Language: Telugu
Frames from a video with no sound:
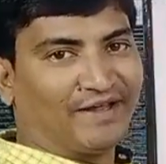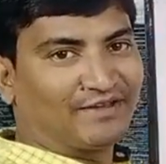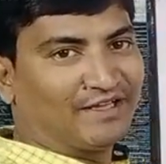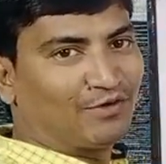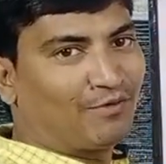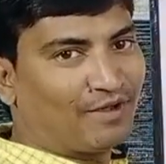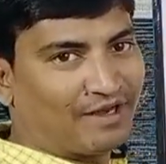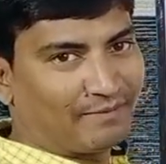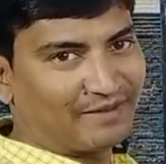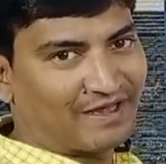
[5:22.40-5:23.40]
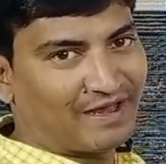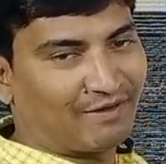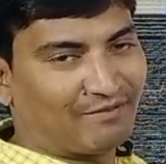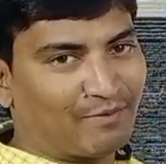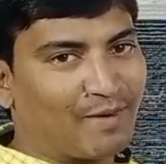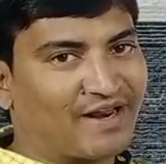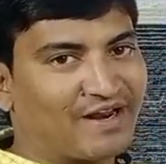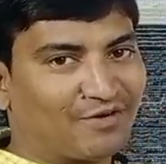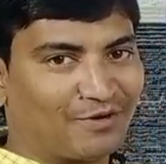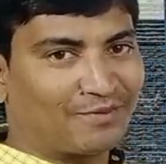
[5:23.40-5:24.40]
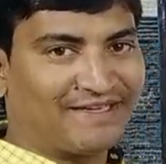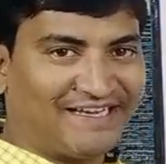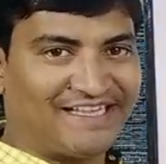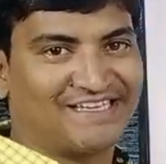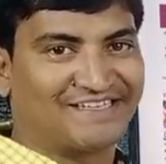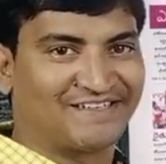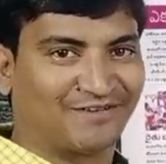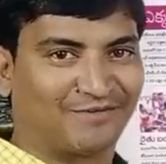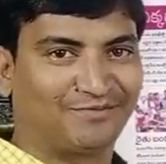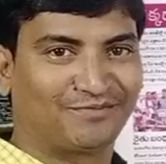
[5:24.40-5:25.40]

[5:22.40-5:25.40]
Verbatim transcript: లేకపోతే ఇంకో వేరే మీద విమానాలు కొనకపోతే ఈయనేం చేస్తాడు